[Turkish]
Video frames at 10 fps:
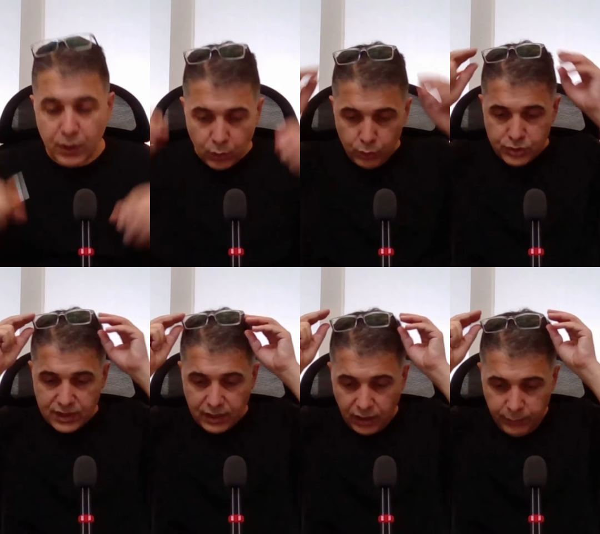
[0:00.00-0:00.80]
O
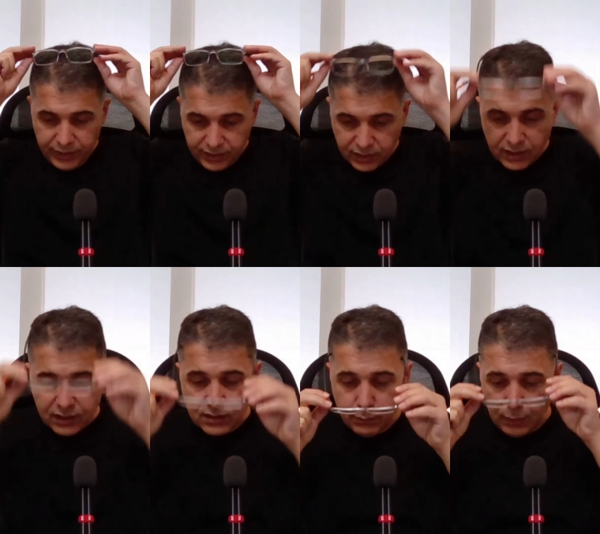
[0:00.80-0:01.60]
yüzden Amerikan
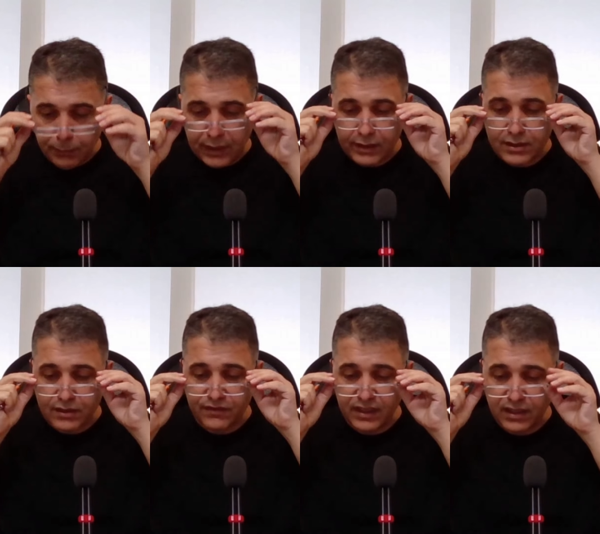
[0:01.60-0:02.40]
Kalkınma
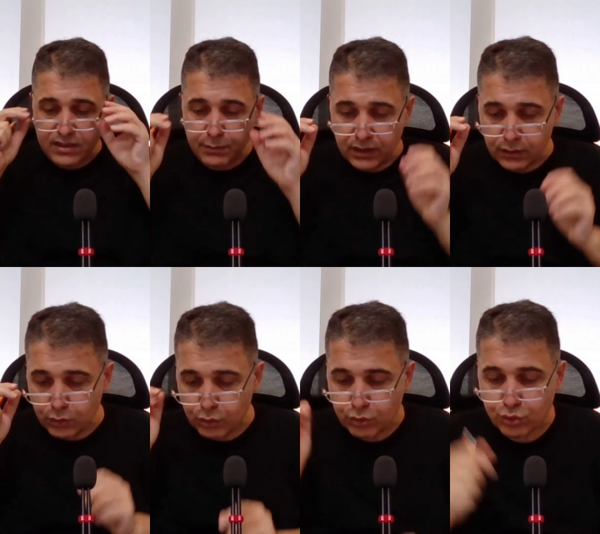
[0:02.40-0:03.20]
Bankası Finansman
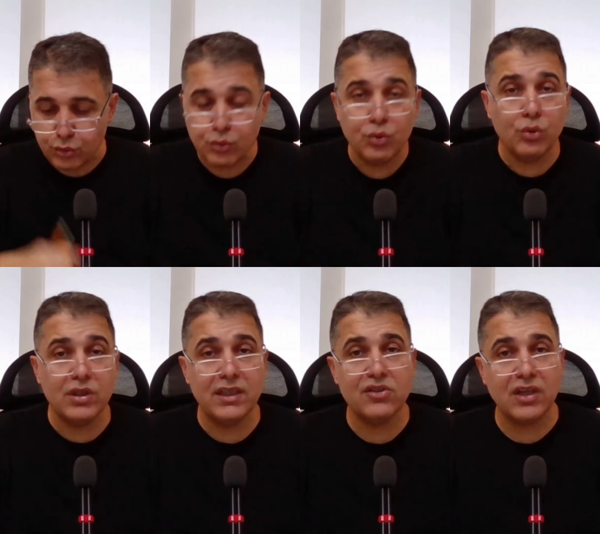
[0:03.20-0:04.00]
Kuruluşu'nun
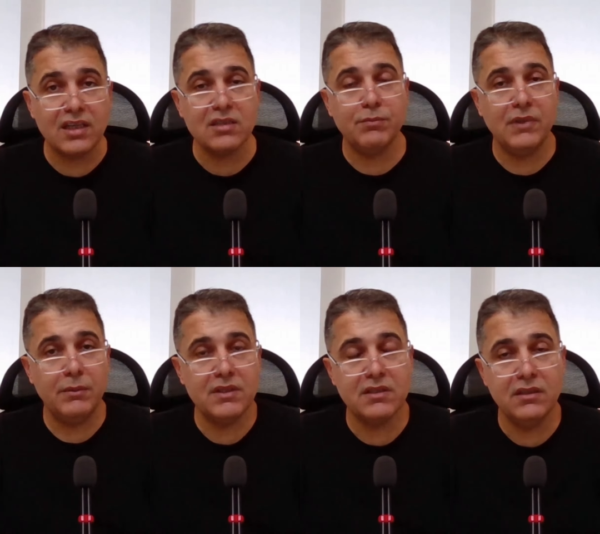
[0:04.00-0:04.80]
Türkiye cazip
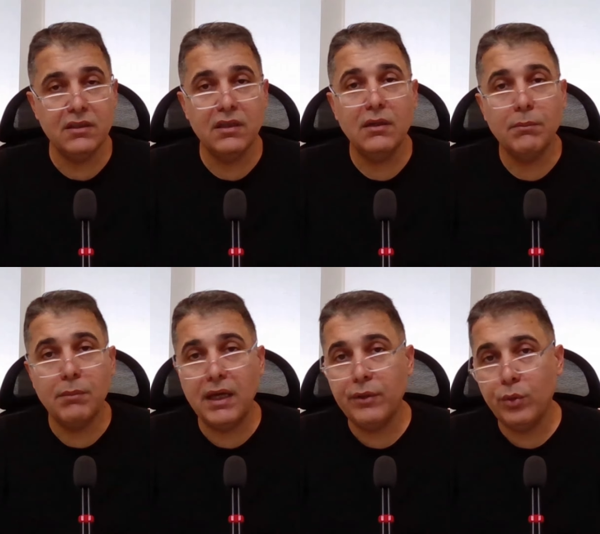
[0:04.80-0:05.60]
demesini
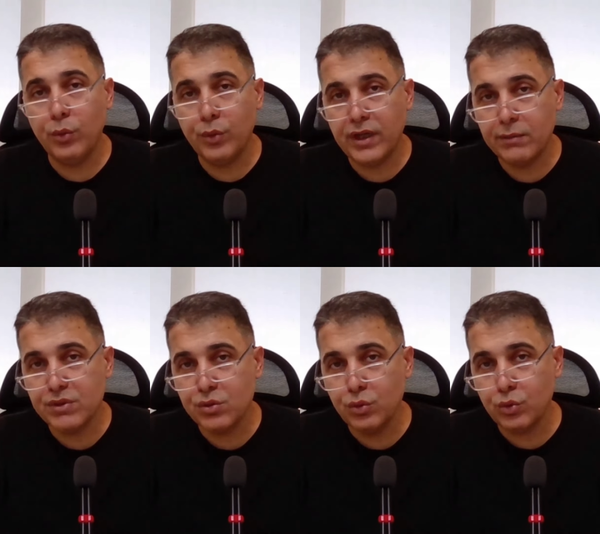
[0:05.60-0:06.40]
ben
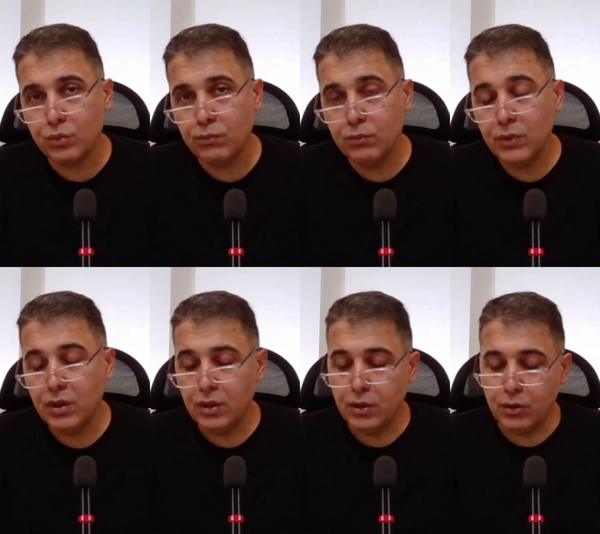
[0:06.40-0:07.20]
önemsiyorum.
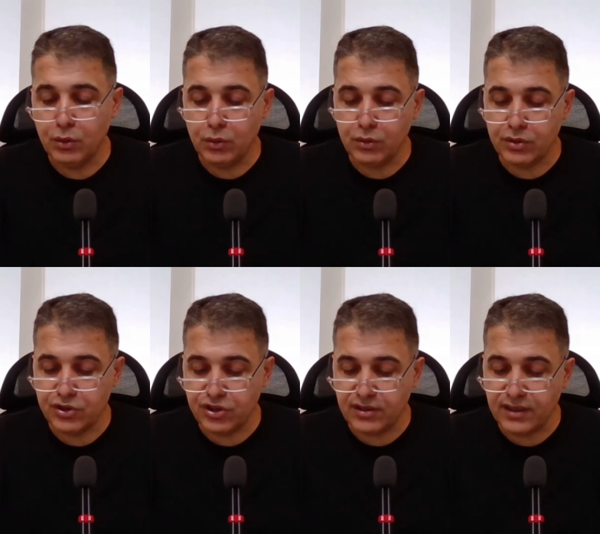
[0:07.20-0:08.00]

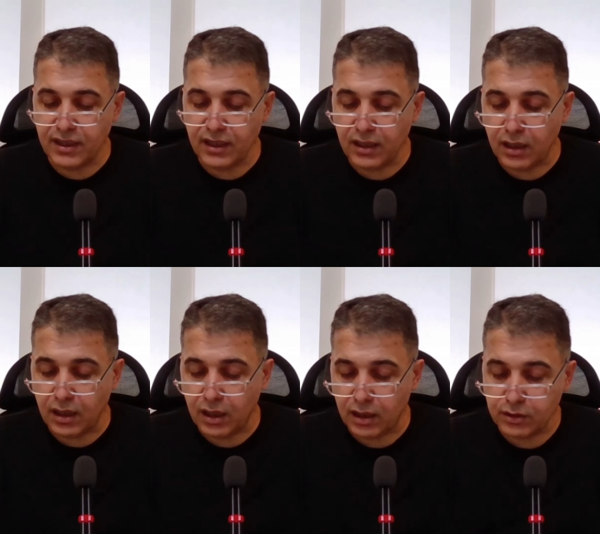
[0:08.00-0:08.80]
Ciddiye
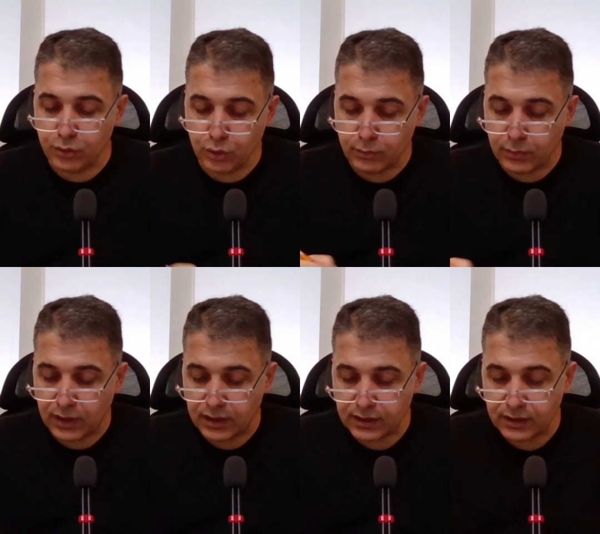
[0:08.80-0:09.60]
alıyorum
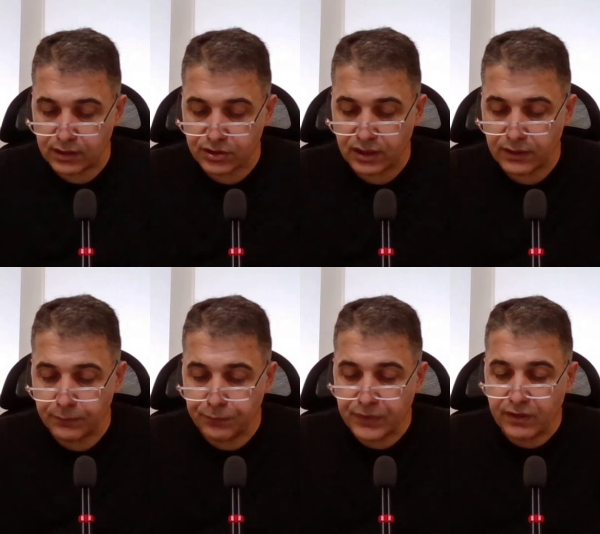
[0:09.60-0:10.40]
arkadaşlar.
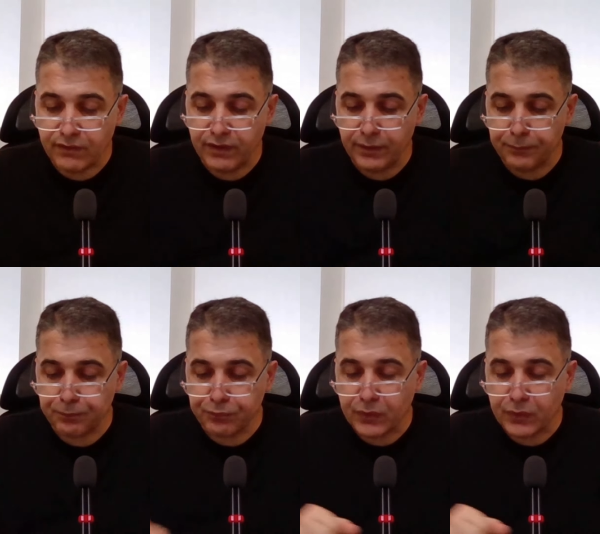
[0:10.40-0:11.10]
Ve